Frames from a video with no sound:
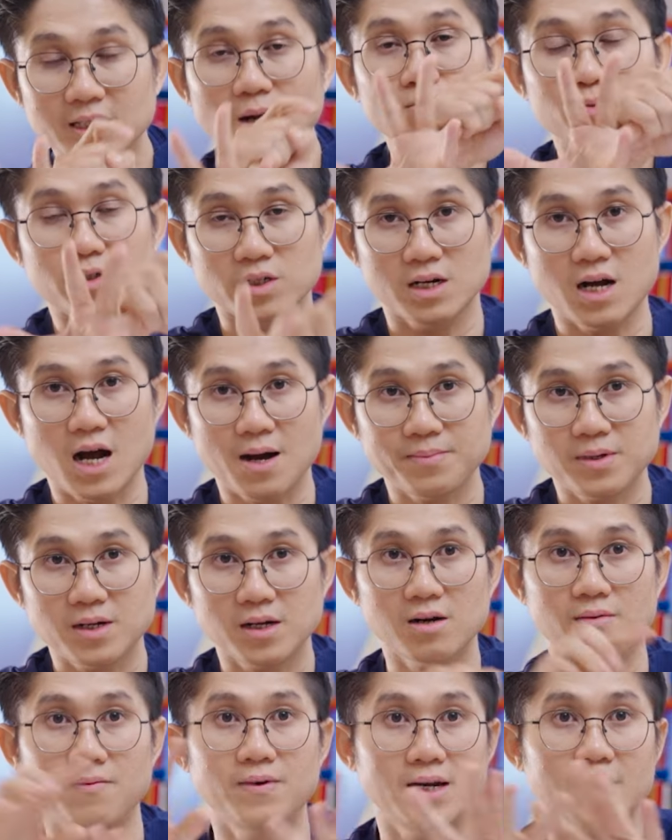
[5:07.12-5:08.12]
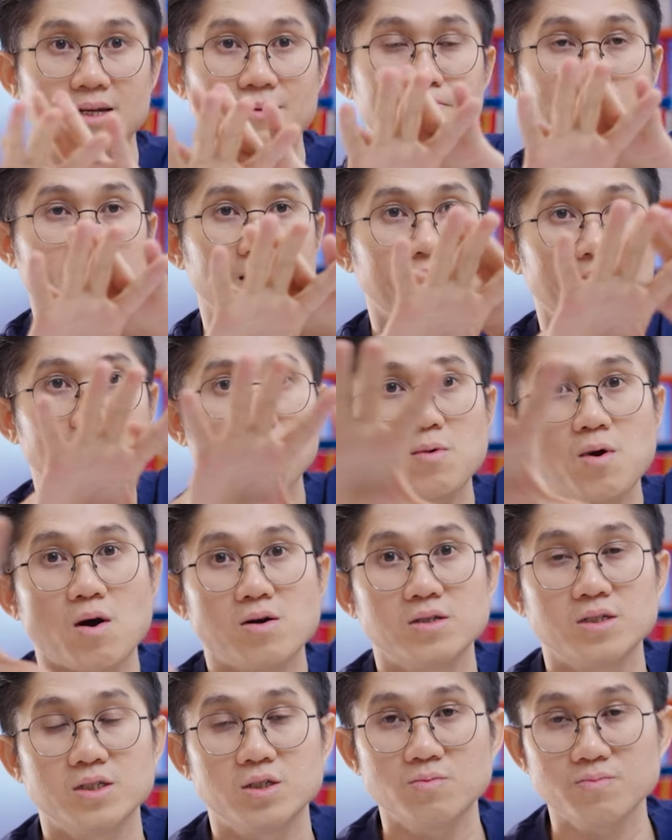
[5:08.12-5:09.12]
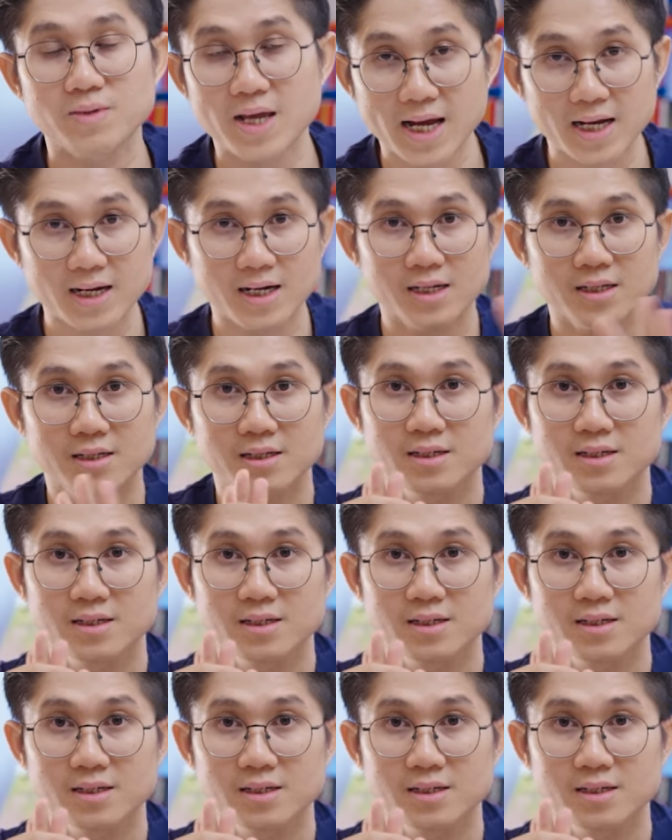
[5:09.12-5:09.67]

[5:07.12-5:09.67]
Trong trường hợp đó không phải là mình là con người nhút nhát hết.